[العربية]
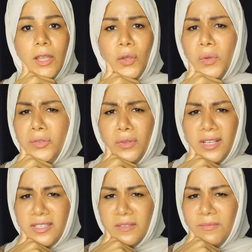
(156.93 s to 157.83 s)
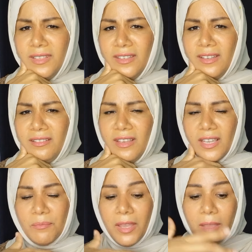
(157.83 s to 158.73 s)
هو انتوا عايزين مني ايه يا
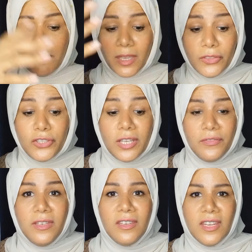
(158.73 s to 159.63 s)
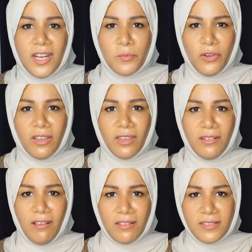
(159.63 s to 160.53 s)
جماعه بجد شايفين ان انا مخي
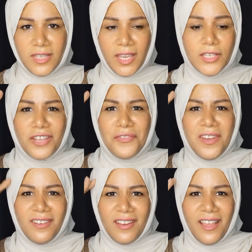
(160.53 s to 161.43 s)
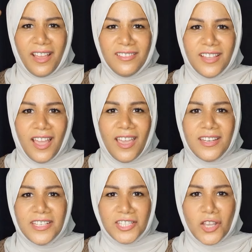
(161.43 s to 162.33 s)
ناقص يعني شايفين ان انا عندي
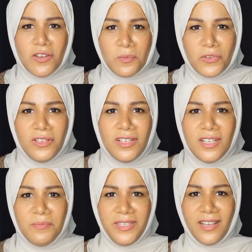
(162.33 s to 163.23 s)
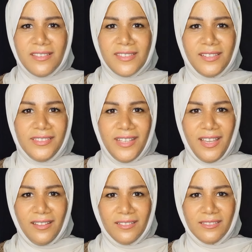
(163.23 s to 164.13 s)
عقل يستوعب كل اللي بيحصل
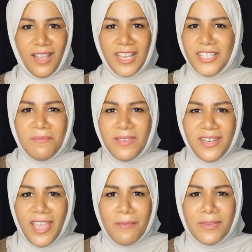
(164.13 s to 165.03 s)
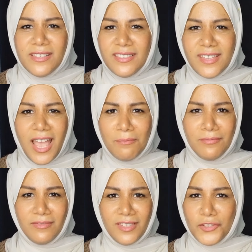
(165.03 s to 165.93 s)
ده عايزين مني ايه
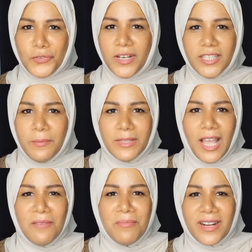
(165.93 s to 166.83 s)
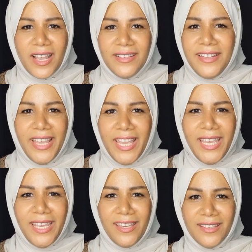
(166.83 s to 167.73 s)
بالظبط الصوره دي بتعبر عن
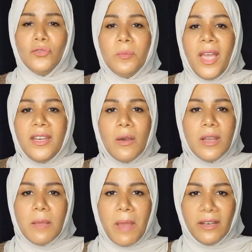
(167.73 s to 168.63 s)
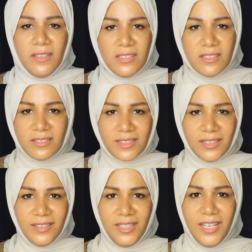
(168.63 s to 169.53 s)
ايه انتوا معانا ولا مع الناس
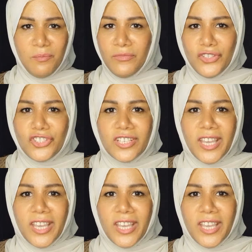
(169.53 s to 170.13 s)
التانيين مش